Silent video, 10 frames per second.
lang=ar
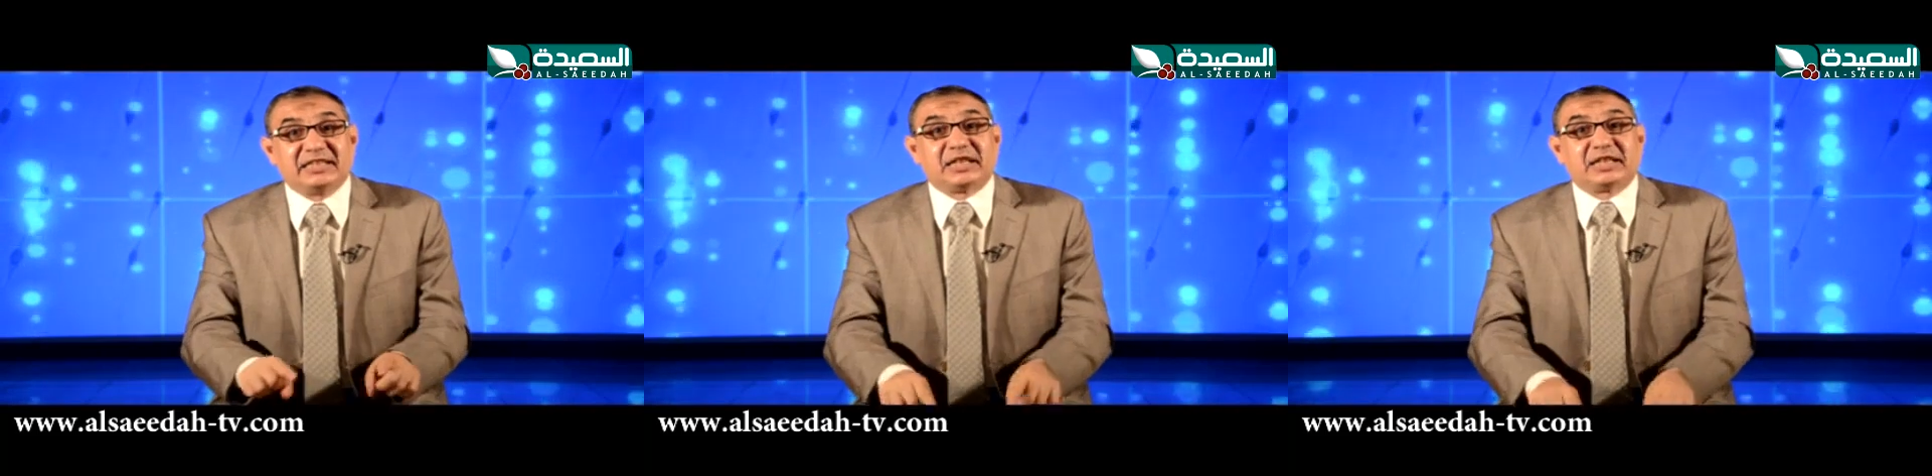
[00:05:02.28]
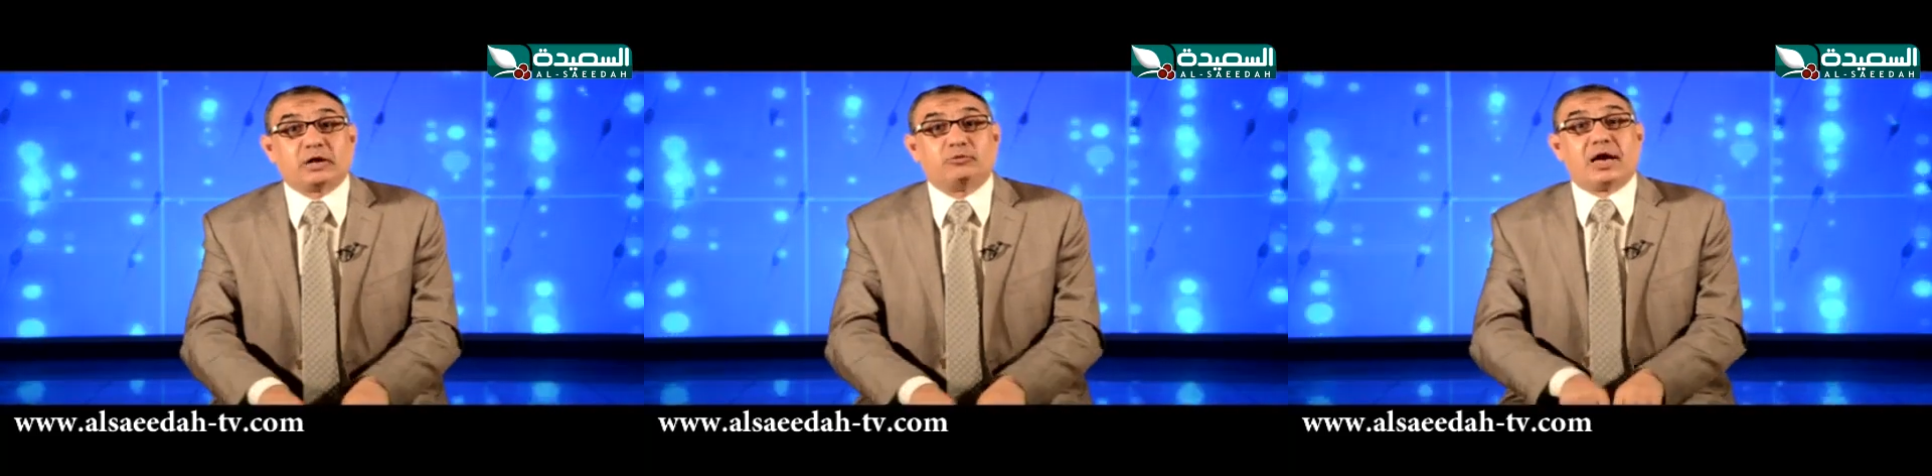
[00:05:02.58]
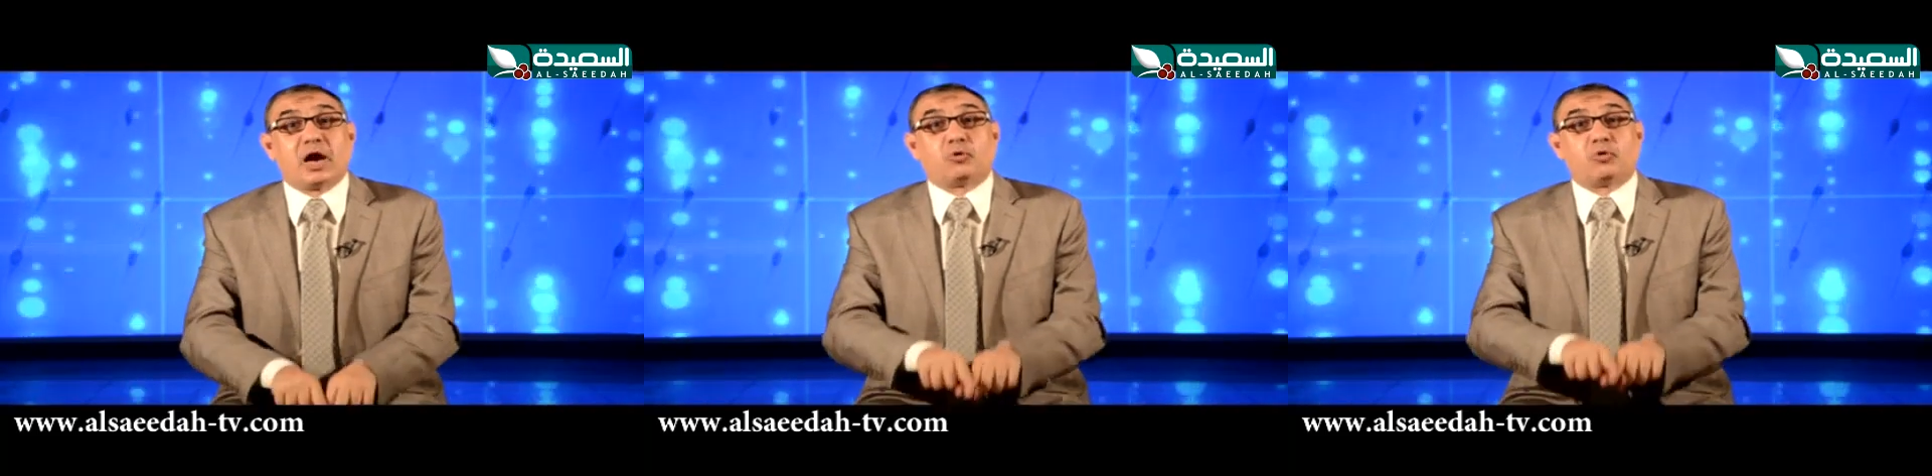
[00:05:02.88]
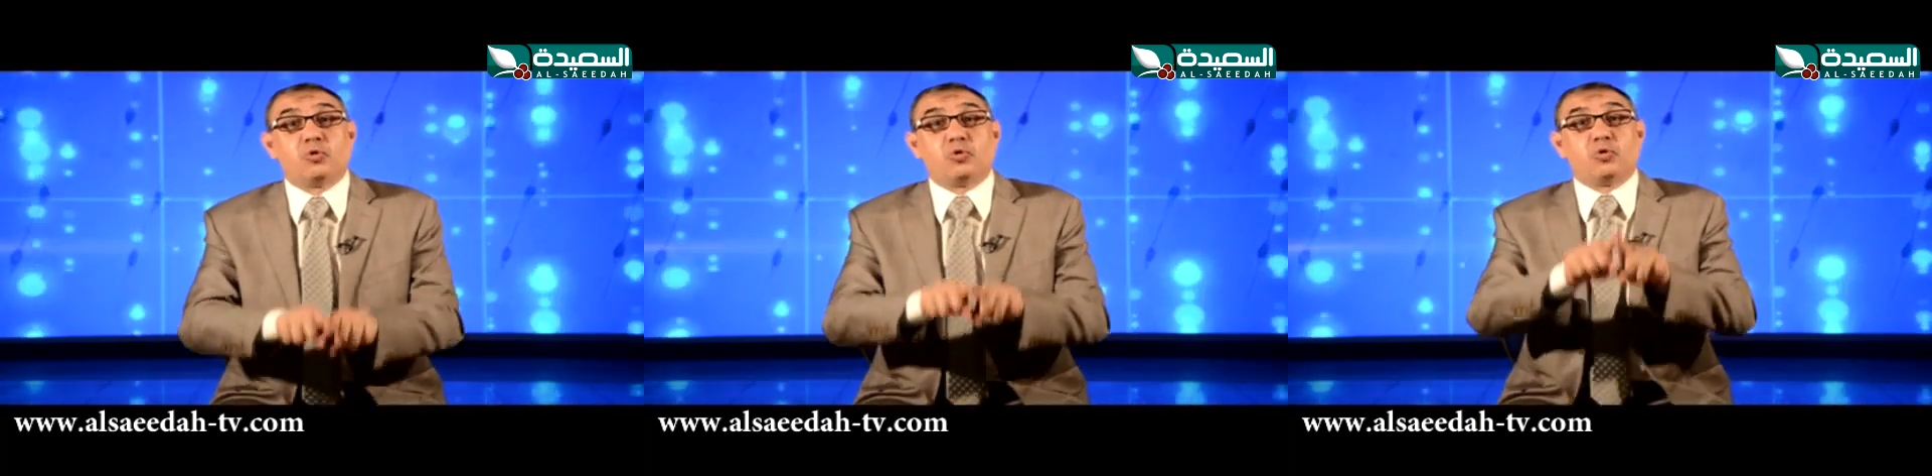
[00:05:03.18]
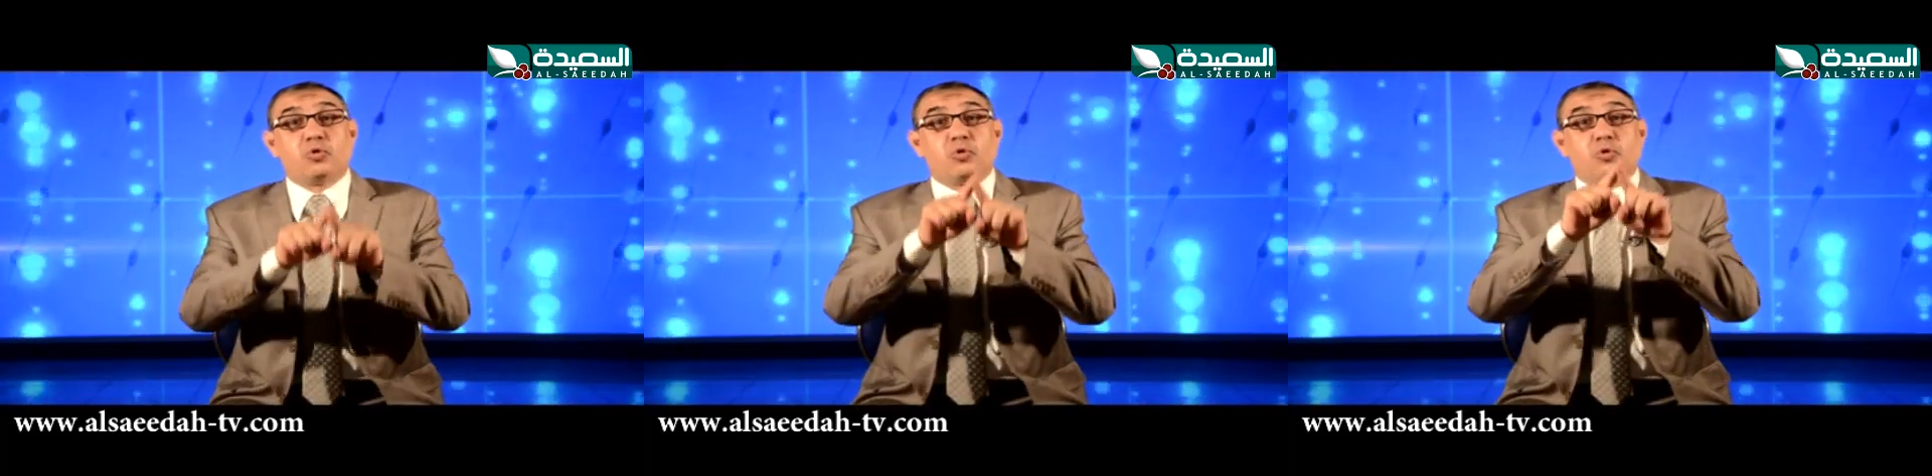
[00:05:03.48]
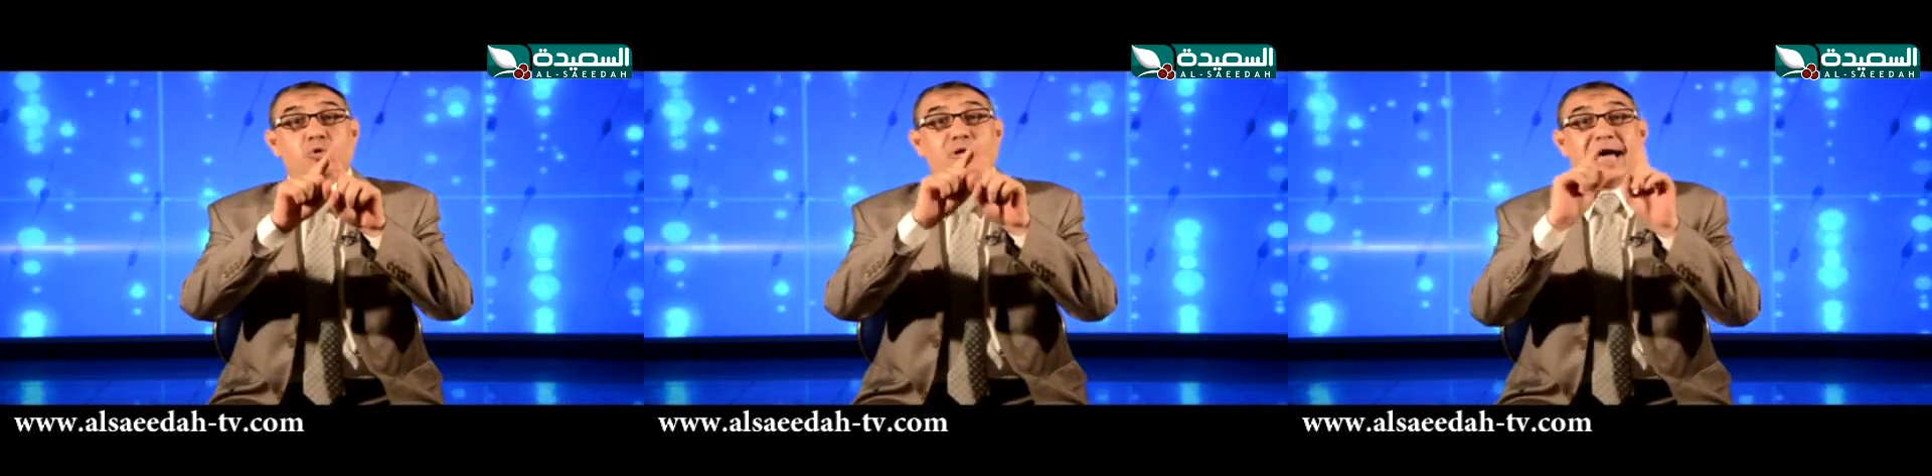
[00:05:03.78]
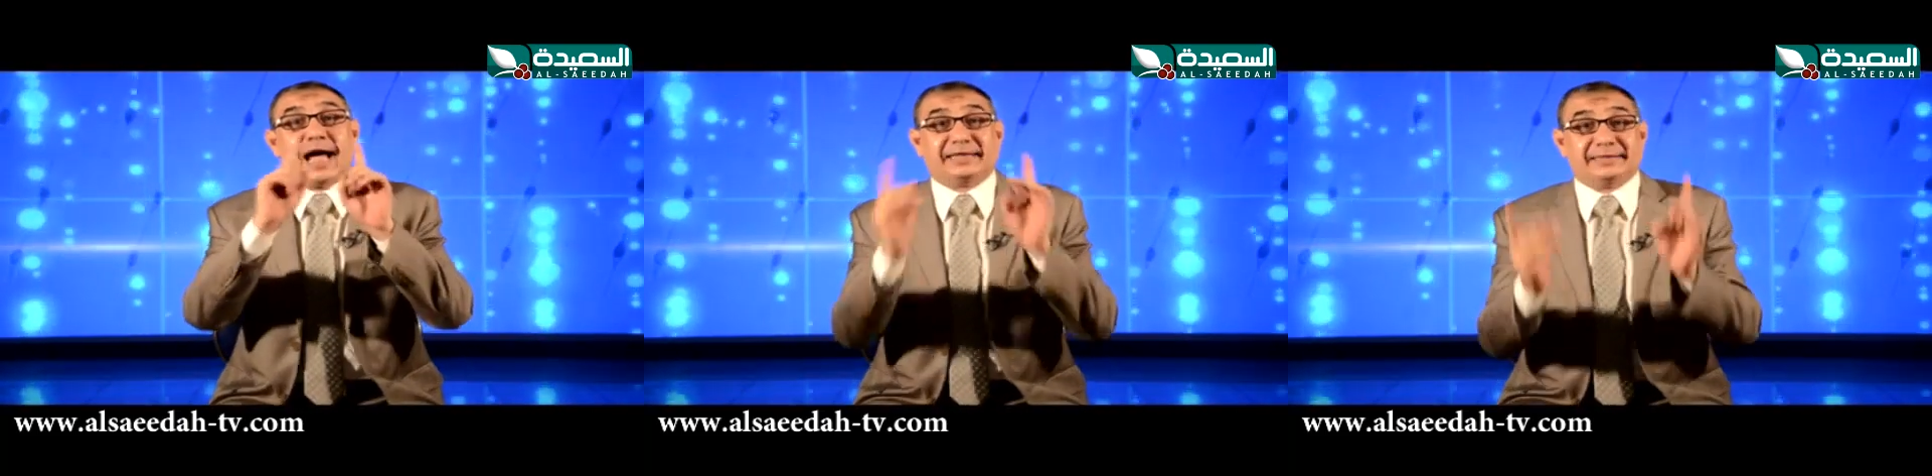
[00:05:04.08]
قد اخترعوا لنا كل
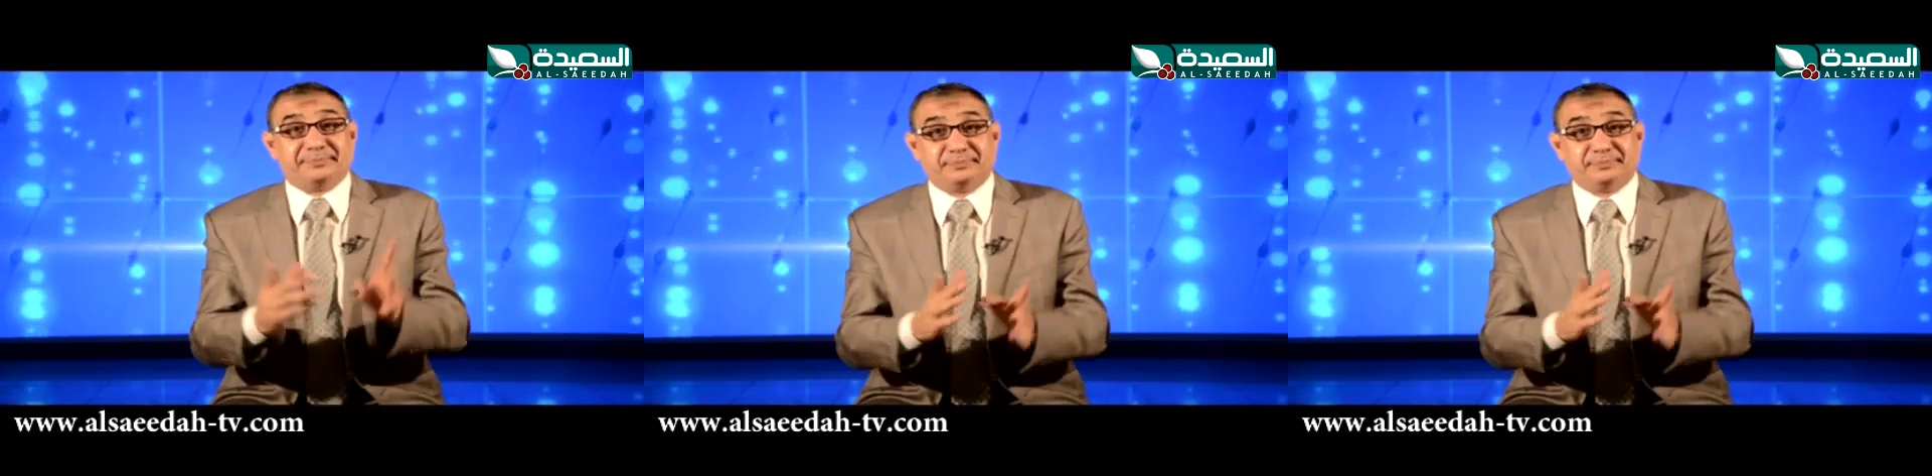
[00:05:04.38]
حاجة